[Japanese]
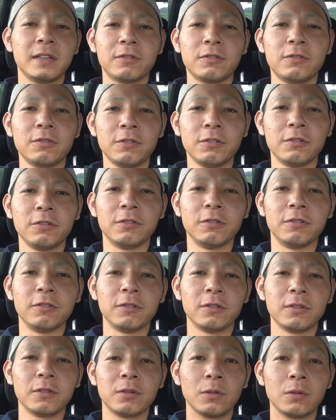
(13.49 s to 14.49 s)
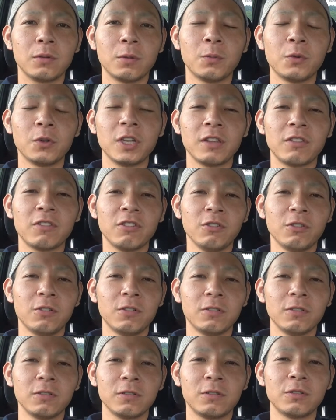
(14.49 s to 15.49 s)
く友達
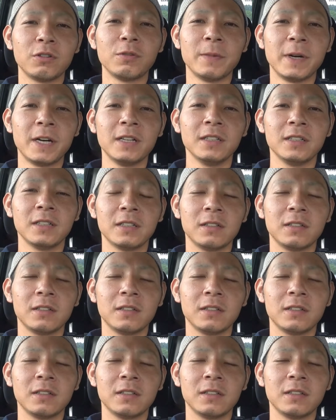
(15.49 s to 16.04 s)
の車、